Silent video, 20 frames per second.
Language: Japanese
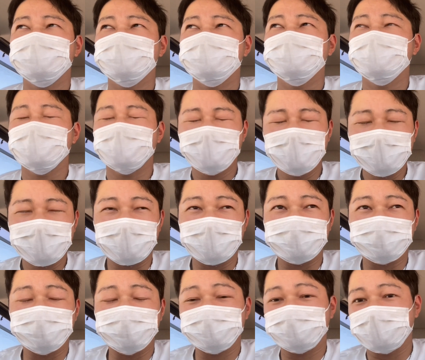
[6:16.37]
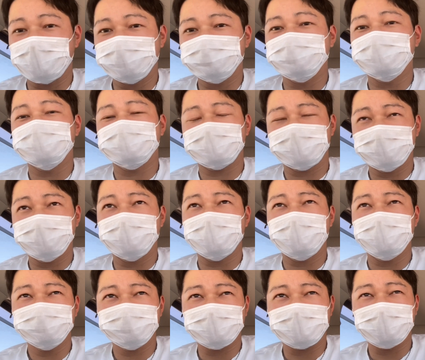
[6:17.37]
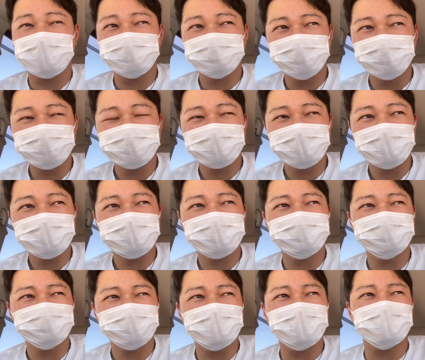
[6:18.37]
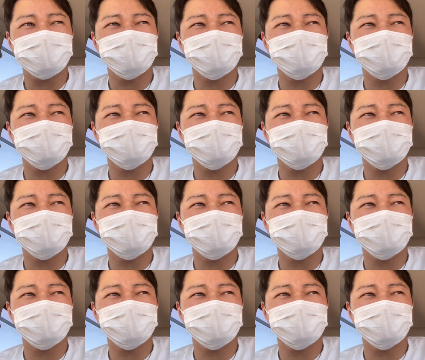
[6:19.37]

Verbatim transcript: まあ、ない会社ももちろんあるんですけど、ある可能性っていうのは、